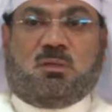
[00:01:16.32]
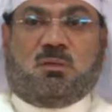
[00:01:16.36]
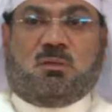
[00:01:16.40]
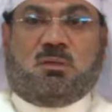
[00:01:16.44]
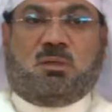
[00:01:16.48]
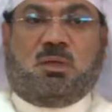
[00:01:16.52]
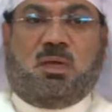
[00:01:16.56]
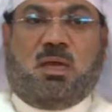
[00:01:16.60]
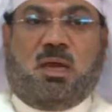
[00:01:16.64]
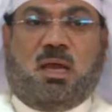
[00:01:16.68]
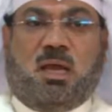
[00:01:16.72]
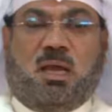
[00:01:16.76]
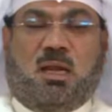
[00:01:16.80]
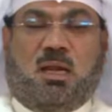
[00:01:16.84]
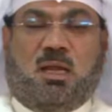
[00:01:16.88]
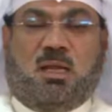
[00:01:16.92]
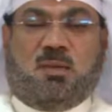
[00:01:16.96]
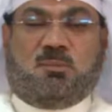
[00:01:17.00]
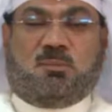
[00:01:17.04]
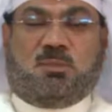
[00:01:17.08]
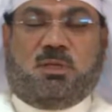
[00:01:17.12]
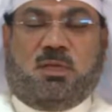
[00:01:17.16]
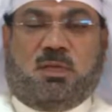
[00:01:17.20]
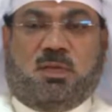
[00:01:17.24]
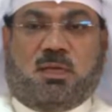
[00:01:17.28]
ولله
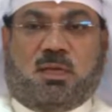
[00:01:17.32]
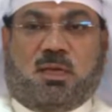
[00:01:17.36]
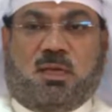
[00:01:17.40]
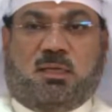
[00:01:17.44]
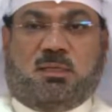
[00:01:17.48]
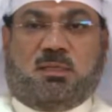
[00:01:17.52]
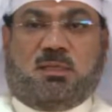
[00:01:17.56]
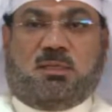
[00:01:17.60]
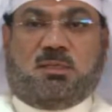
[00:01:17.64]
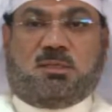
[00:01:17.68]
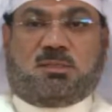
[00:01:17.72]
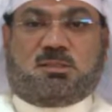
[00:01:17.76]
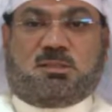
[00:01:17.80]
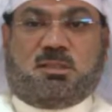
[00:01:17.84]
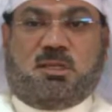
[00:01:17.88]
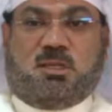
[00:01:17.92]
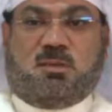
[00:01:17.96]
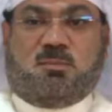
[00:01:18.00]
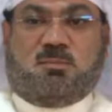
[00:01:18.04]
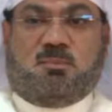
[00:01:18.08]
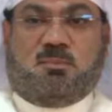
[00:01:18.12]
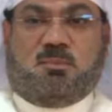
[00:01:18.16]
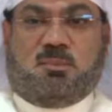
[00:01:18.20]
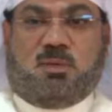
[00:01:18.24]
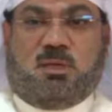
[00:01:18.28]
الحمد احنا قاعدين
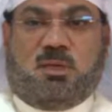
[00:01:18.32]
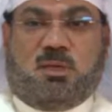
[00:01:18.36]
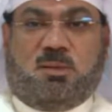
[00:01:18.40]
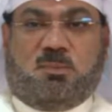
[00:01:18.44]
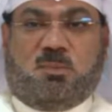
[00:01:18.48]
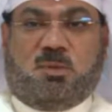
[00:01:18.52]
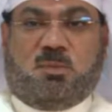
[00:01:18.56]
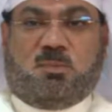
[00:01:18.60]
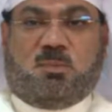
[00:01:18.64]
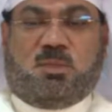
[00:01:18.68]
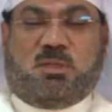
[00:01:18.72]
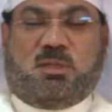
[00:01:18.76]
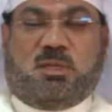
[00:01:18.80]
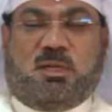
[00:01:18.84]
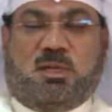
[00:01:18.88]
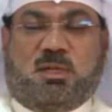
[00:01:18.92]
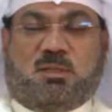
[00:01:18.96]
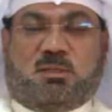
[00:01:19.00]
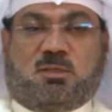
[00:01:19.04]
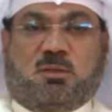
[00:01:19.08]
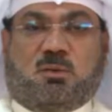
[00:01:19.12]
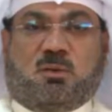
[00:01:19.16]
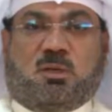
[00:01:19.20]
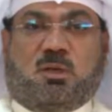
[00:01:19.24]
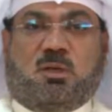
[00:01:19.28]
نستلم يعني من بدينا
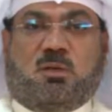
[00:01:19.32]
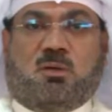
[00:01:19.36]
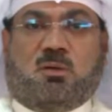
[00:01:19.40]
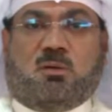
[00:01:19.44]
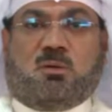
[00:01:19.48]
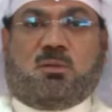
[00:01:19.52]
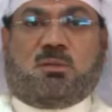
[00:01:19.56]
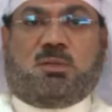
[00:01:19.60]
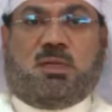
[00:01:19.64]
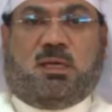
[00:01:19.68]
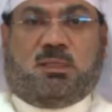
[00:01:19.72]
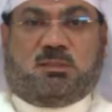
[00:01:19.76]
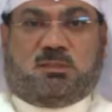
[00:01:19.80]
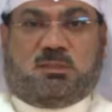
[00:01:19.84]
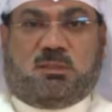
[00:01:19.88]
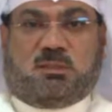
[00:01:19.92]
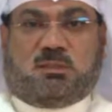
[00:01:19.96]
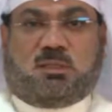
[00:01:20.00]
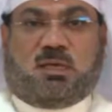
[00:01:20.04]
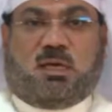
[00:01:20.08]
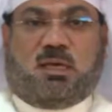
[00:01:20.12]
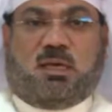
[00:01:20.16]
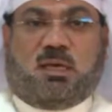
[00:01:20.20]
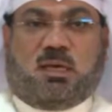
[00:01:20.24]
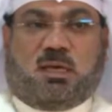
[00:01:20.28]
توقيع العقود حتى
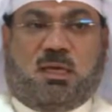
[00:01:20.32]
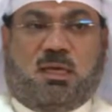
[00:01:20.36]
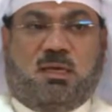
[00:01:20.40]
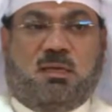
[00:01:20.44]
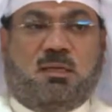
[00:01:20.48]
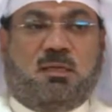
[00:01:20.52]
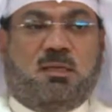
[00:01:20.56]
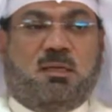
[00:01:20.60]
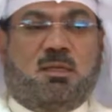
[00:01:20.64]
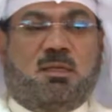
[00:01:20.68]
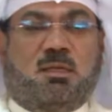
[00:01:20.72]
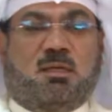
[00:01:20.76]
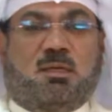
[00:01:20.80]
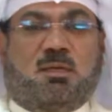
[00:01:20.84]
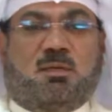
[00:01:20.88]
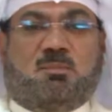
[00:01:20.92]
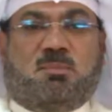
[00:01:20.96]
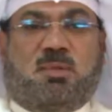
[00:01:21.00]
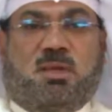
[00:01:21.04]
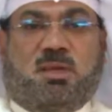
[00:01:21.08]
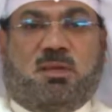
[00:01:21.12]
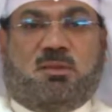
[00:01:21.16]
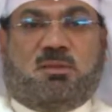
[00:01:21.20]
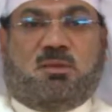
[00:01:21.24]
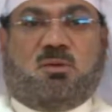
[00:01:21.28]
تاريخه
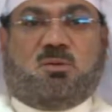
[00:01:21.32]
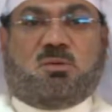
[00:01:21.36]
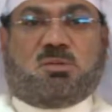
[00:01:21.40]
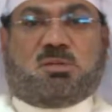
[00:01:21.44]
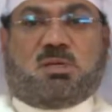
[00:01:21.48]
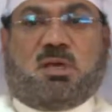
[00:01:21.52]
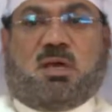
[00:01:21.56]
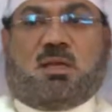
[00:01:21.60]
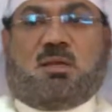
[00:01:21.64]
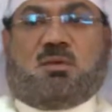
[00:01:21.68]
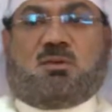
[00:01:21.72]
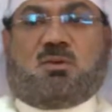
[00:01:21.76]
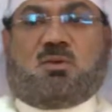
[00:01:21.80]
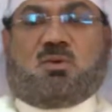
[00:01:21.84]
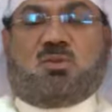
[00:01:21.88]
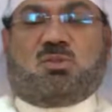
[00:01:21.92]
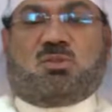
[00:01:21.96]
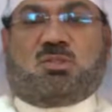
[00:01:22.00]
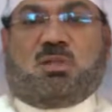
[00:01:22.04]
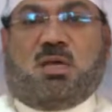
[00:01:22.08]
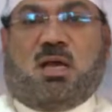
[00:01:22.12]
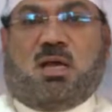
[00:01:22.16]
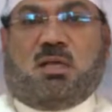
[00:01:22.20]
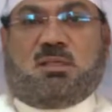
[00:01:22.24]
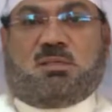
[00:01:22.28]
بحيث الوزاره
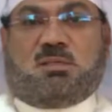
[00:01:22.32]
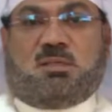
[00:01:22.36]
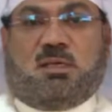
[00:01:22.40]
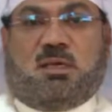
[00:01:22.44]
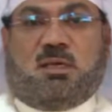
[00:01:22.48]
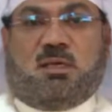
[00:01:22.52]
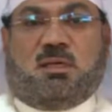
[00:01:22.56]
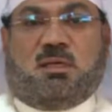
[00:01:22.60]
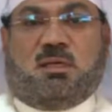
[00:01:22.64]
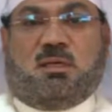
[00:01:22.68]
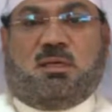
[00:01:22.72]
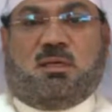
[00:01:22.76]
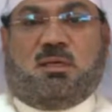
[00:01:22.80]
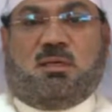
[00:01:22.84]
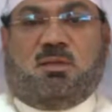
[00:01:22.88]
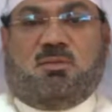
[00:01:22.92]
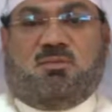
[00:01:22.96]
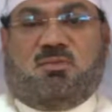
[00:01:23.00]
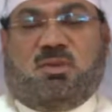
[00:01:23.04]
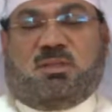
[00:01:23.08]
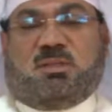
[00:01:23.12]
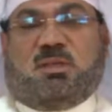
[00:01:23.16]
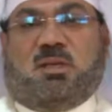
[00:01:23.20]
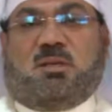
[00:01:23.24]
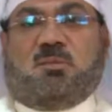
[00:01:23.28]
تكون جاهزه
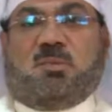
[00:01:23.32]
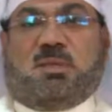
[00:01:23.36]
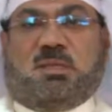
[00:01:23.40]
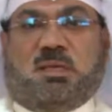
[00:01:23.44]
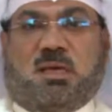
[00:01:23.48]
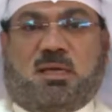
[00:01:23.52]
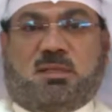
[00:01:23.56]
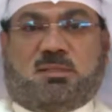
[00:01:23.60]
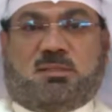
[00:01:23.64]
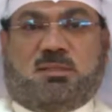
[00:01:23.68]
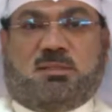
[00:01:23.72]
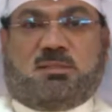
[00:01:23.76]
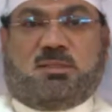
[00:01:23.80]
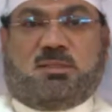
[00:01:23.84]
لفتح المدارس